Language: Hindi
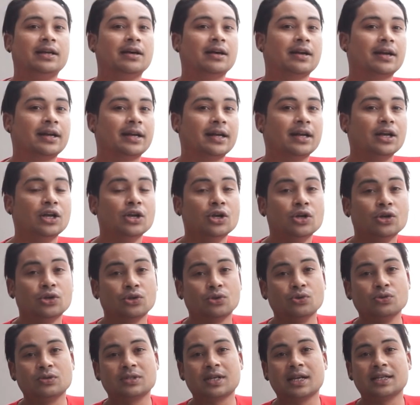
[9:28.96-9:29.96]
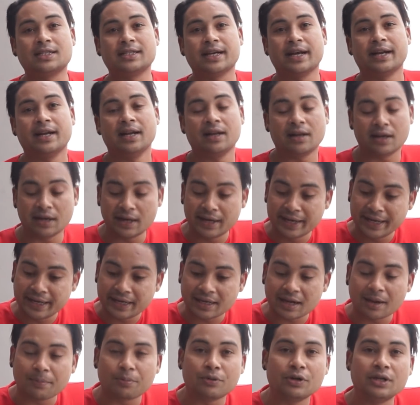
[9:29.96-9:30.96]
कर रहे हैं तो उसका चैनल का
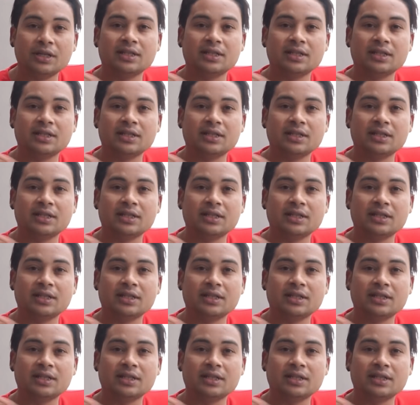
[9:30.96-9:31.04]
लिंक आपको